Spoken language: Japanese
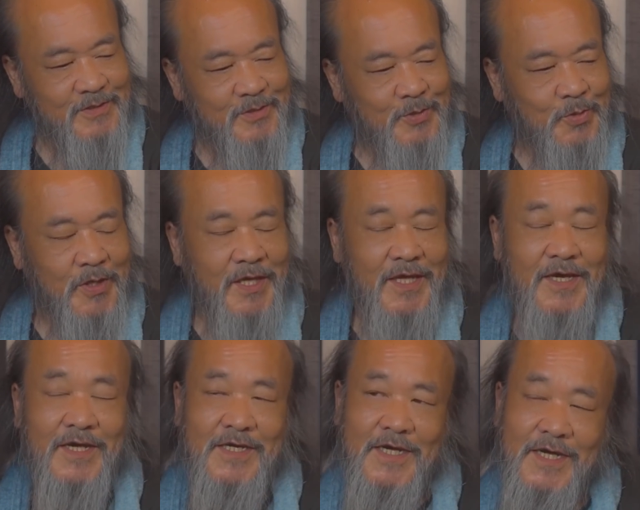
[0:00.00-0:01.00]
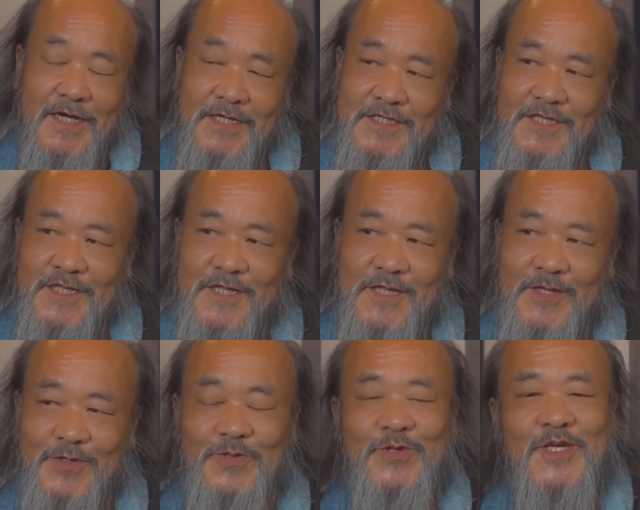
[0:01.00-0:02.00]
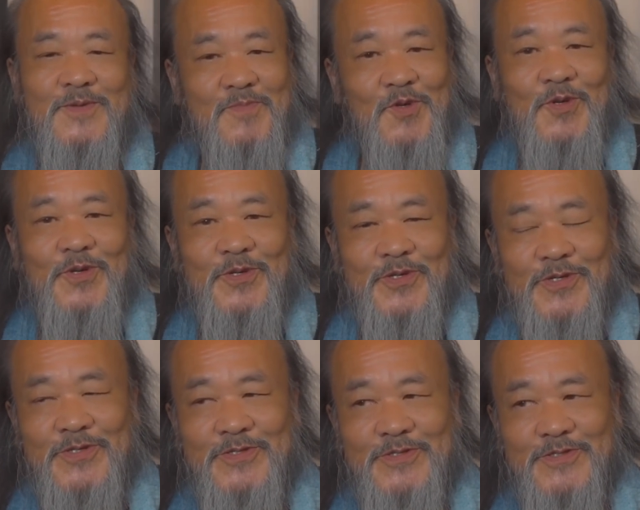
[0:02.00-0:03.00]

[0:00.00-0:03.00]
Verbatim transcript: その辺かなっていう気も